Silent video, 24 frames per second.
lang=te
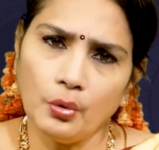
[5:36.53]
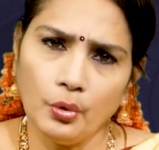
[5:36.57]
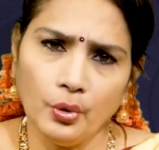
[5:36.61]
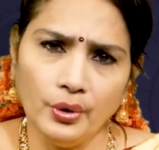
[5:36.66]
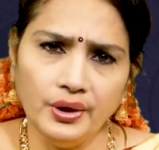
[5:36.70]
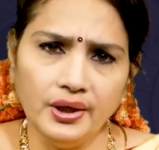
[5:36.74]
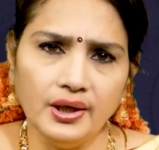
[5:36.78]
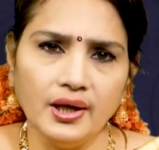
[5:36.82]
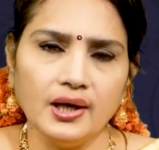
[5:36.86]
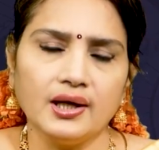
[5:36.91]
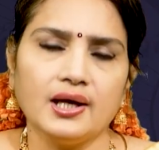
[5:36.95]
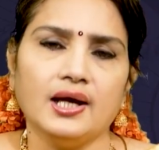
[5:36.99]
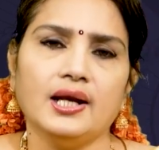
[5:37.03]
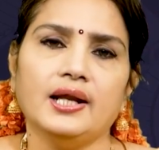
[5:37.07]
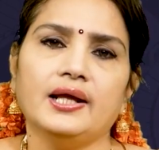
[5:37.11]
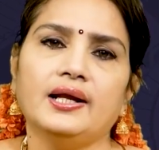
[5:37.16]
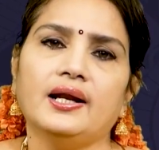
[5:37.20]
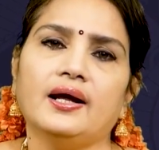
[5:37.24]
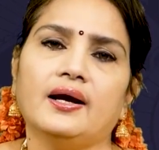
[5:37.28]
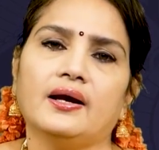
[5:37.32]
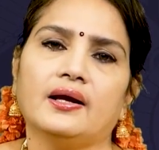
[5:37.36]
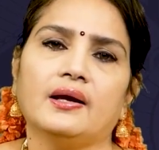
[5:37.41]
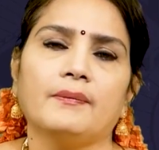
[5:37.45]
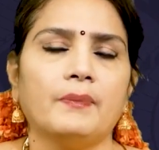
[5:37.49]
కొన్ని
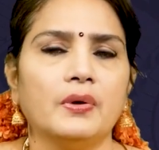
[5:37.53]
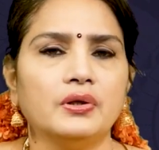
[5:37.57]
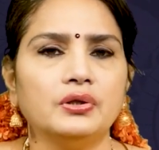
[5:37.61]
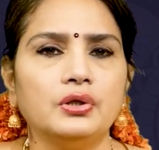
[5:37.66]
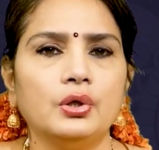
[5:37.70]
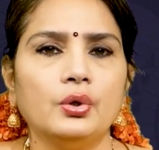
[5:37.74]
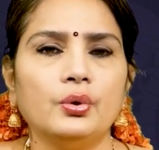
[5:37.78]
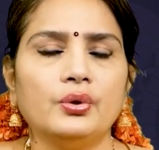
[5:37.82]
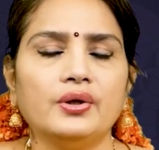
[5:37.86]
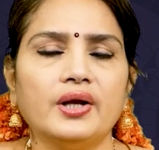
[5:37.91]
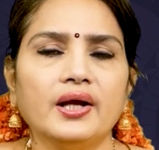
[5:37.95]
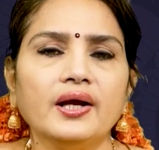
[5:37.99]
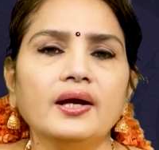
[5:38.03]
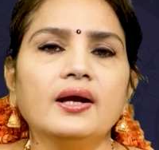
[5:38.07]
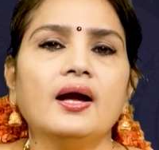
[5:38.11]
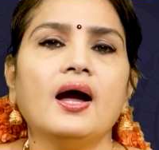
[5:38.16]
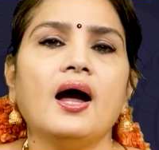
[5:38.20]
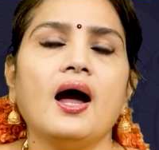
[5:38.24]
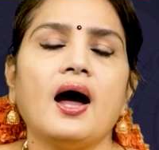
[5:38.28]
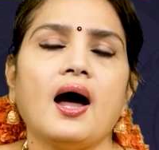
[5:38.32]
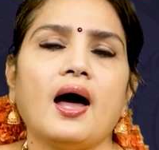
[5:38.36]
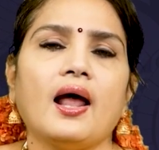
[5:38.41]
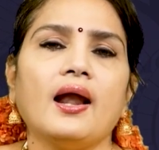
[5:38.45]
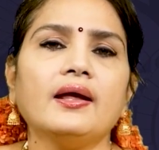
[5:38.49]
రకాలైన ఇబ్బందులు ఉంటాయి
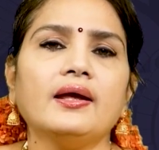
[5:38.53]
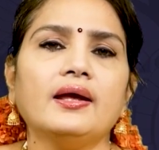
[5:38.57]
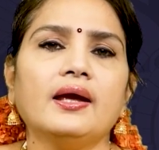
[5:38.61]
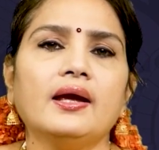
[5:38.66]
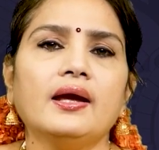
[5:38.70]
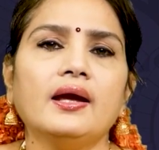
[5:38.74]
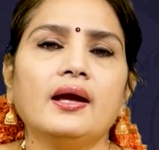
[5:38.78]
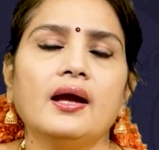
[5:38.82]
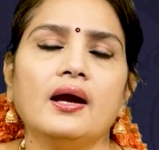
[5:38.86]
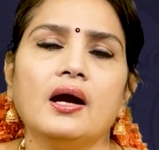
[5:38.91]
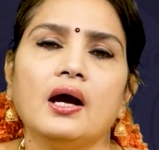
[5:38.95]
అలాగే